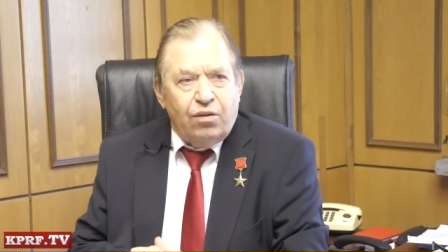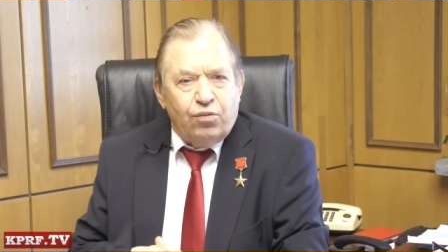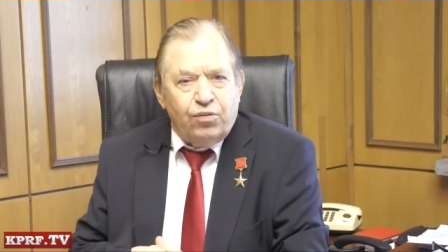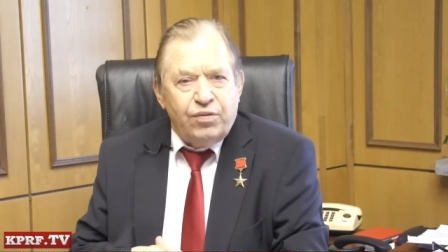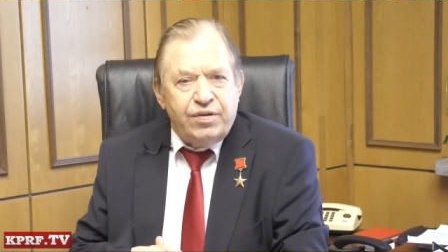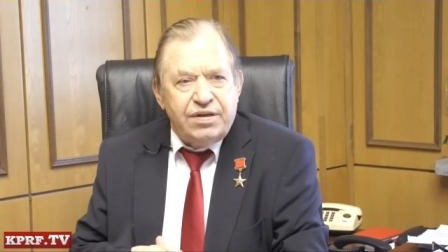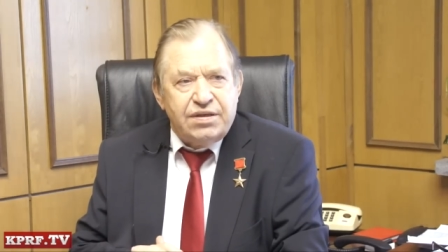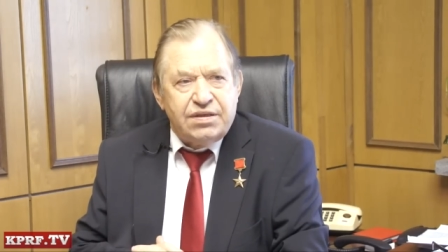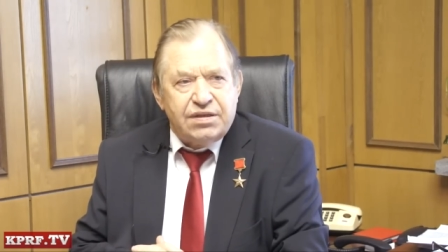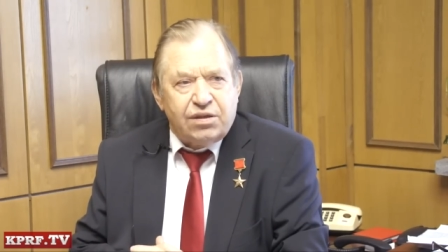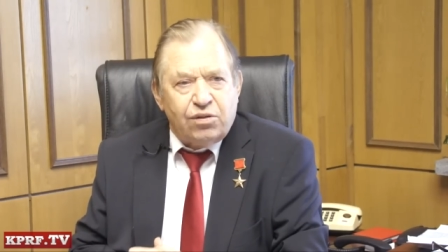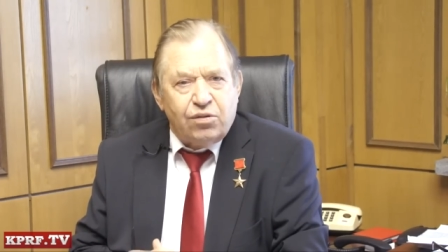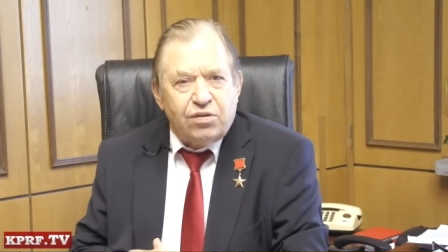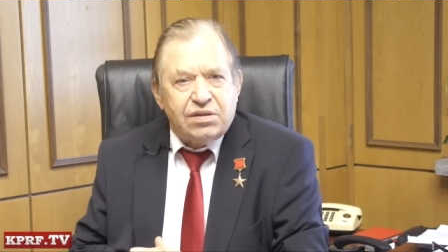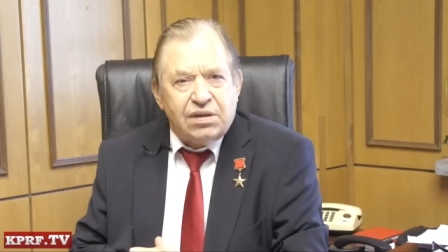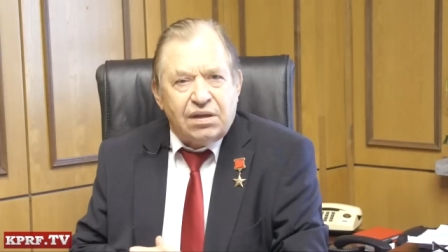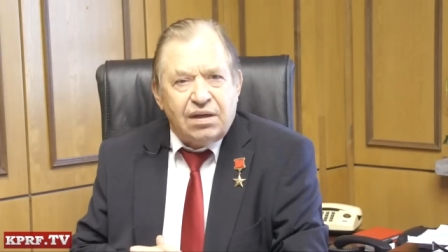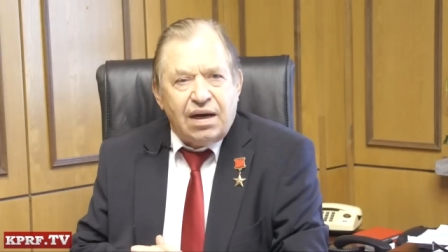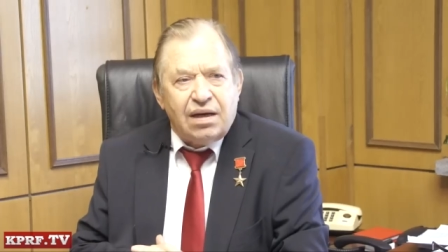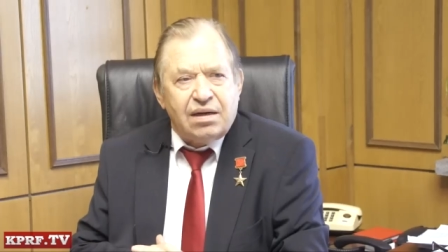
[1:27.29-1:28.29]

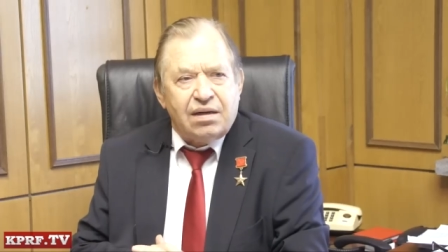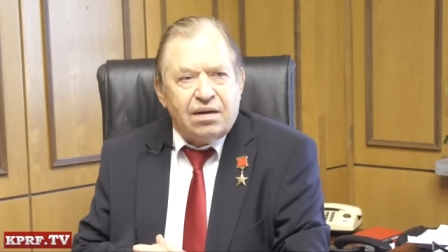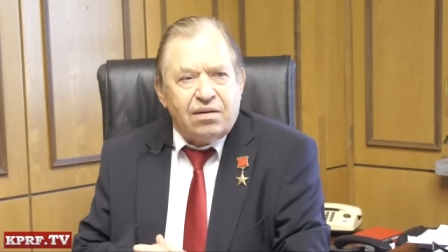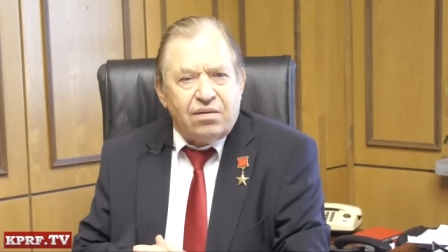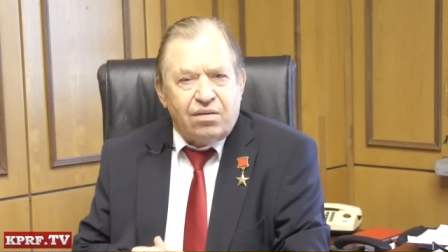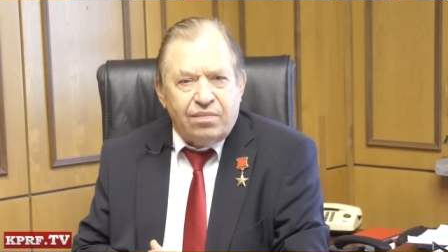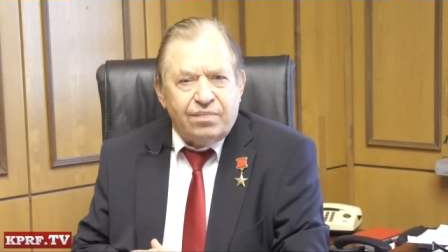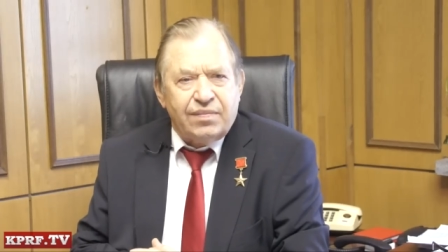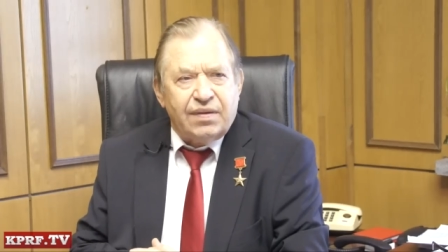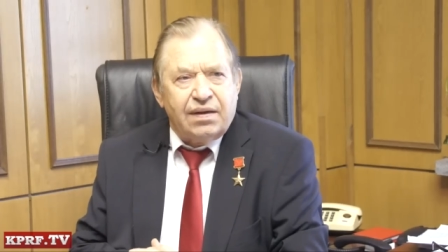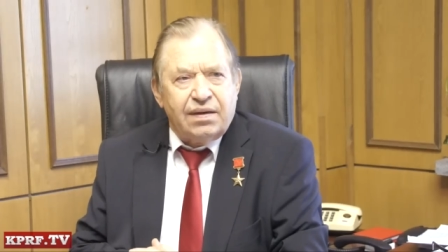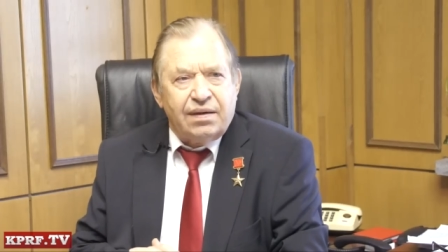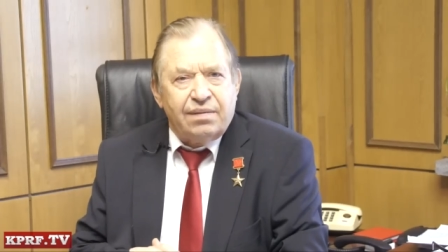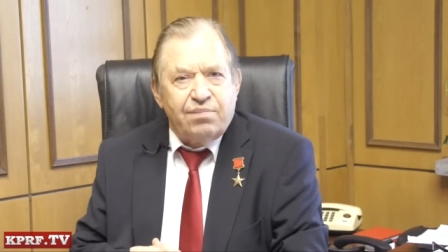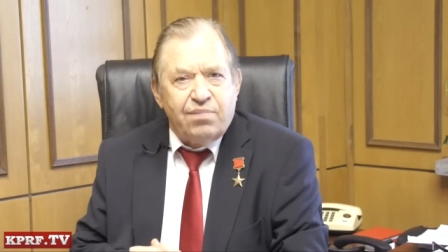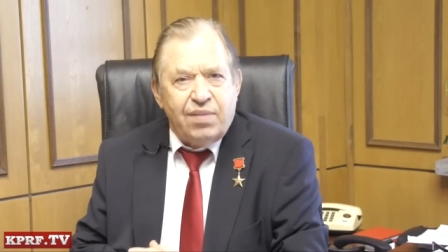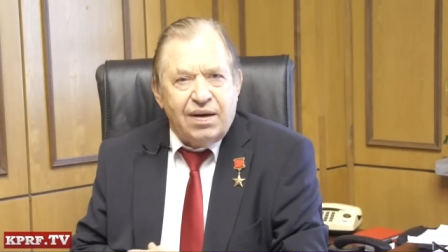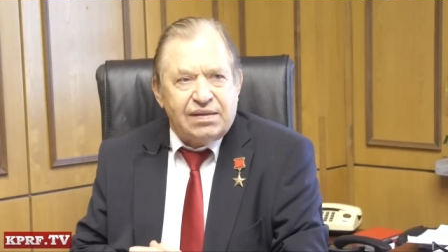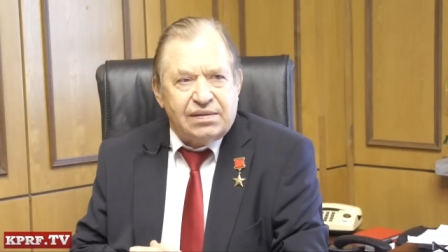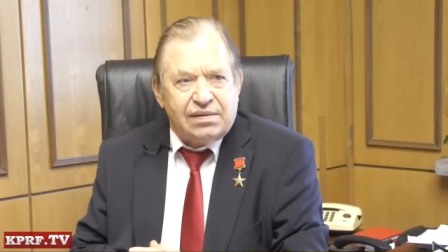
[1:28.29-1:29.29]
уничтожена огромная
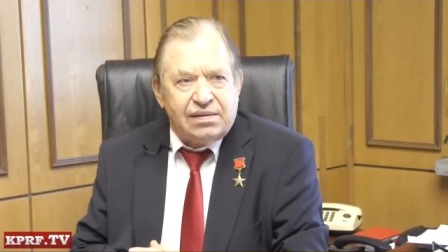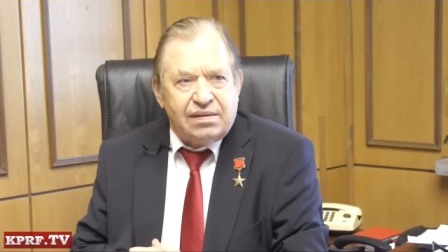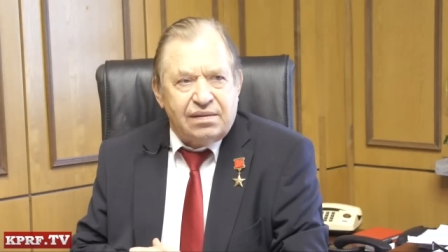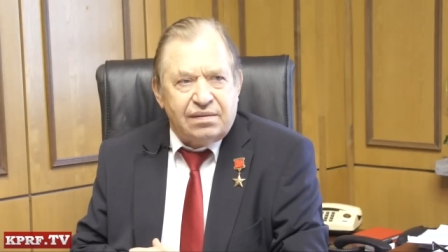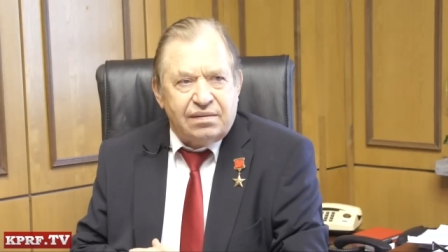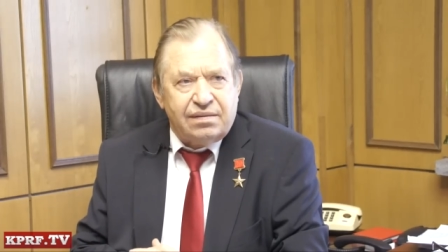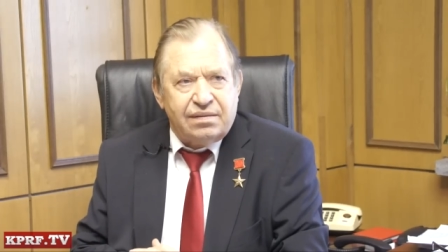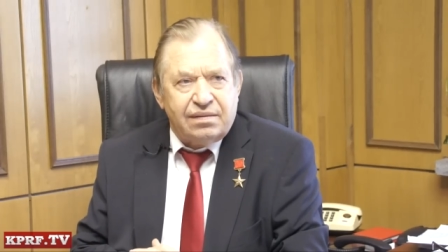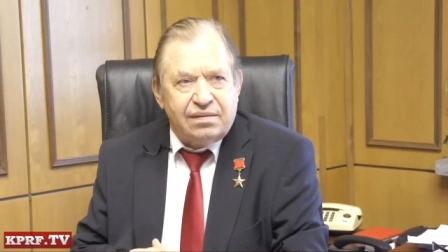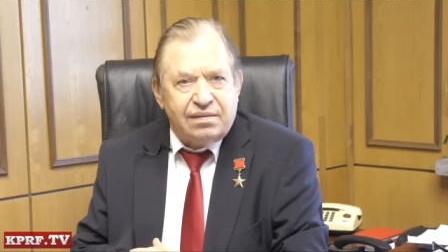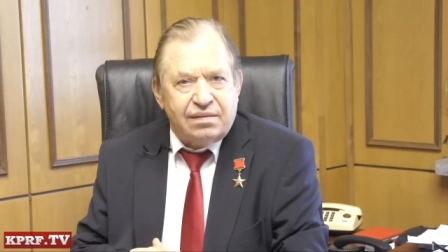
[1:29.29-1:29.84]
база,